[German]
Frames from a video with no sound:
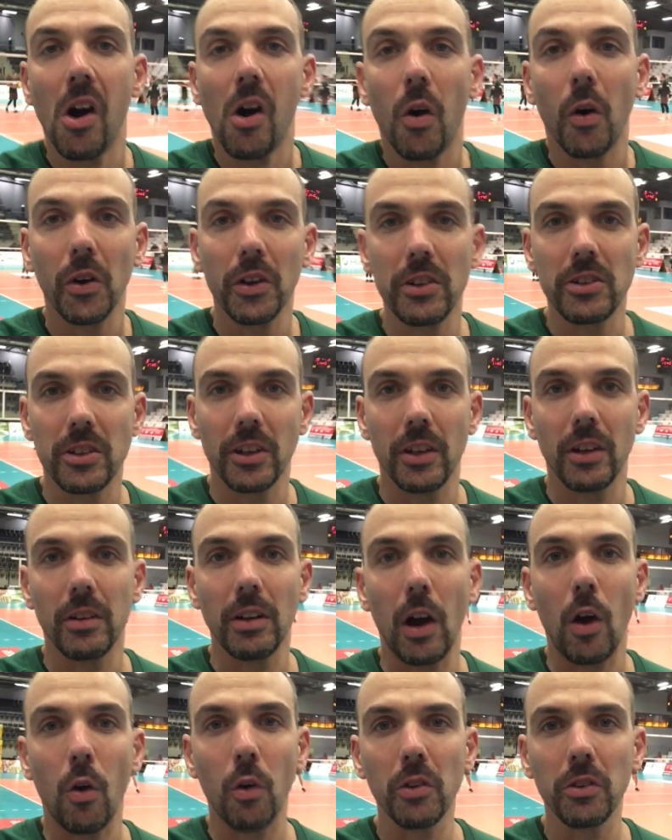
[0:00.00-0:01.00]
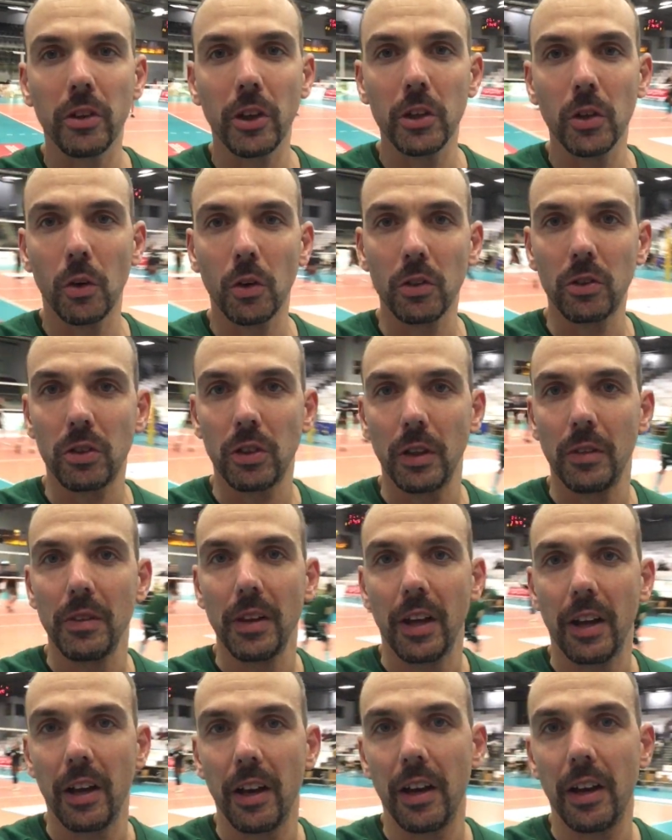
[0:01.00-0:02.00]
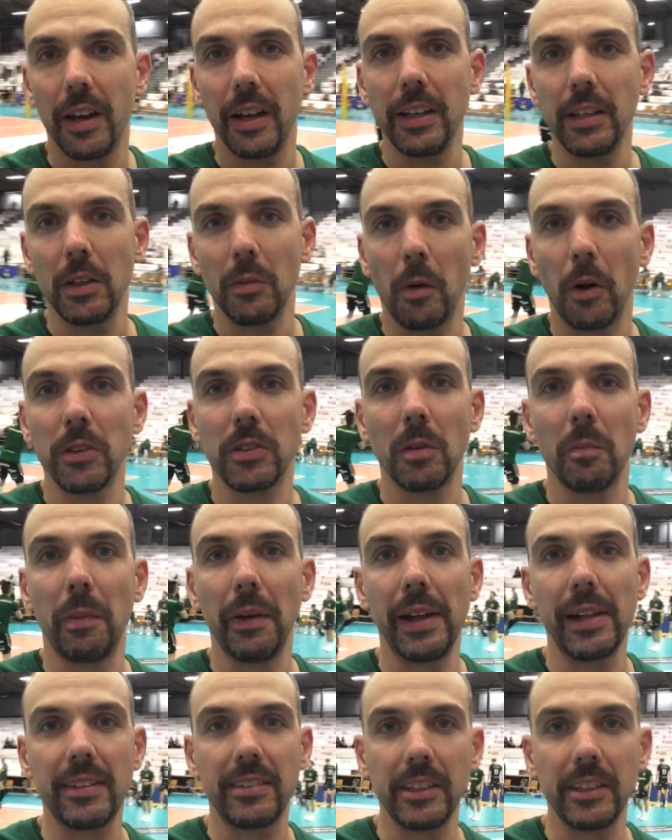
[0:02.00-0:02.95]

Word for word: Und, äh, und auch unsere Jungs äh, hinten bei uns im Bild,